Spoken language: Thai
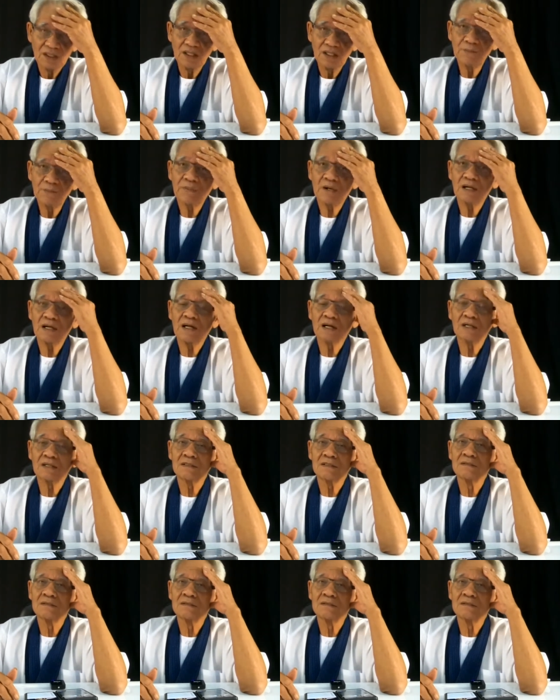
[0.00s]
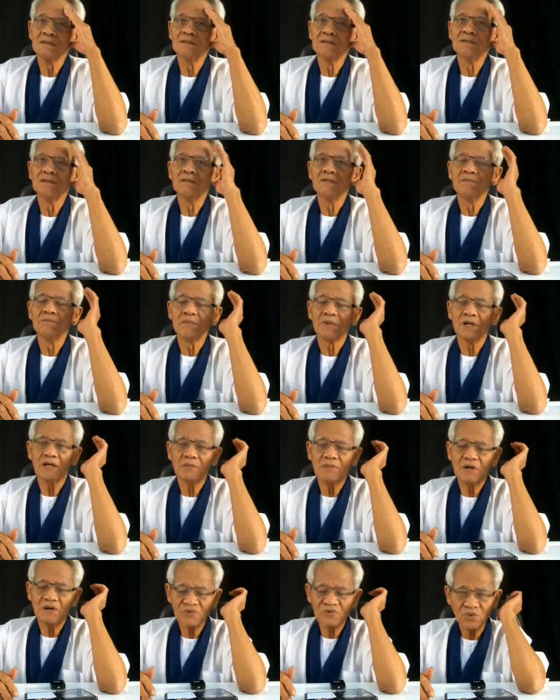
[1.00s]
นิพพนังปร
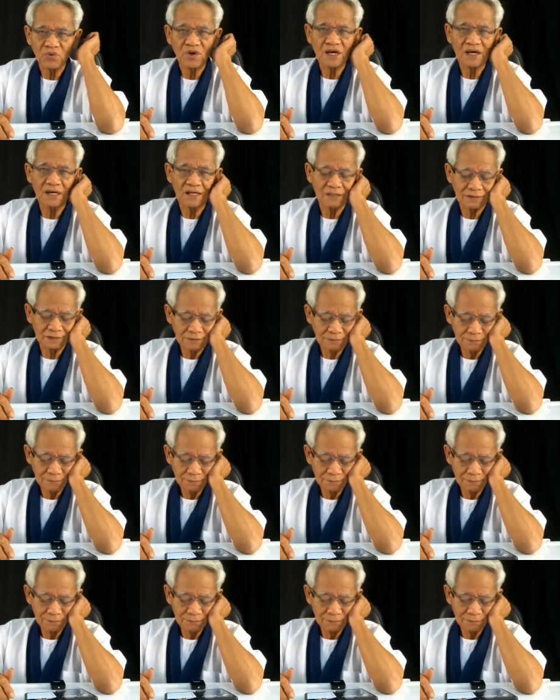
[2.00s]
มังสุขขัง